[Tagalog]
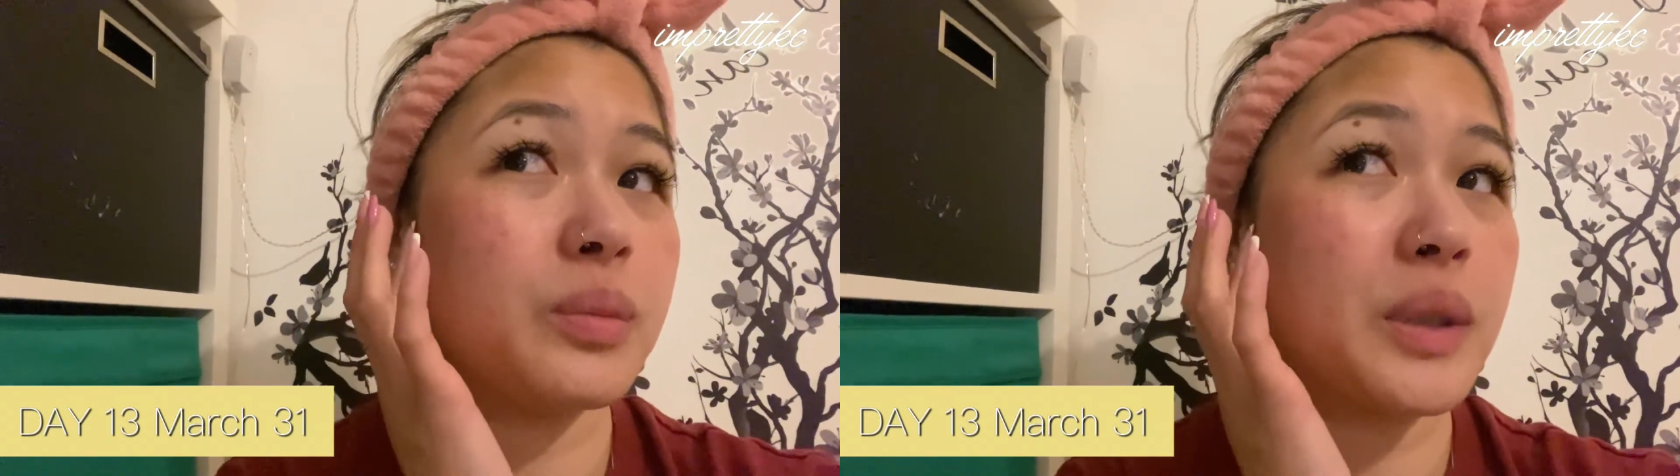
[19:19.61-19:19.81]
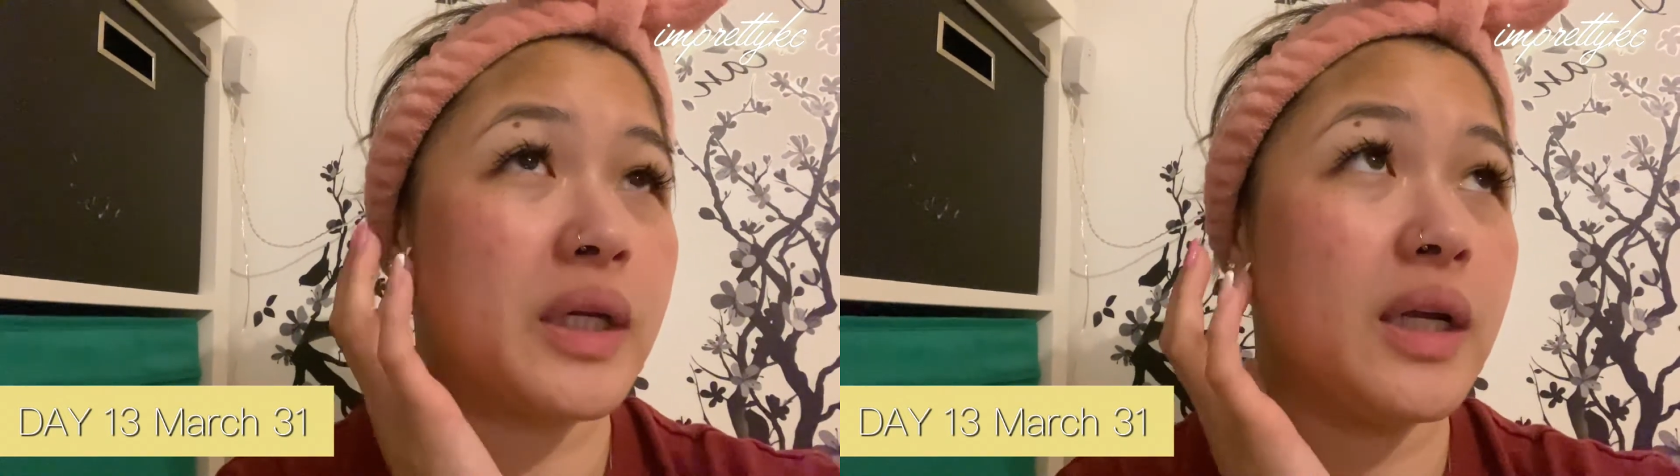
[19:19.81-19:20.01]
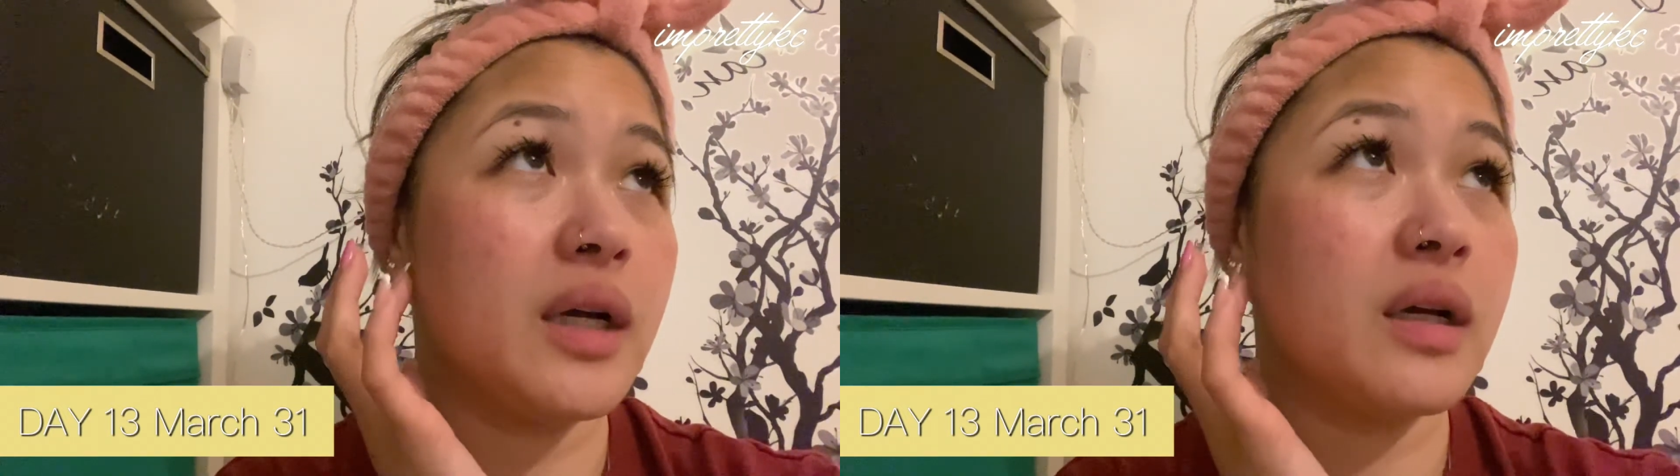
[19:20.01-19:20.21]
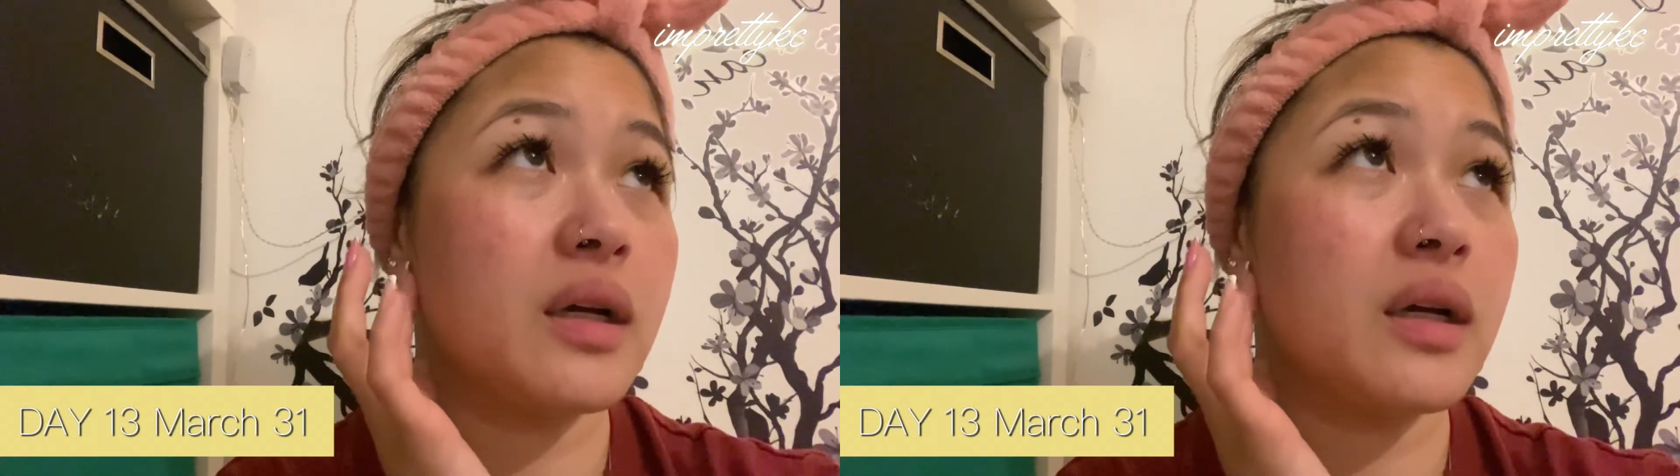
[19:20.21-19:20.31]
product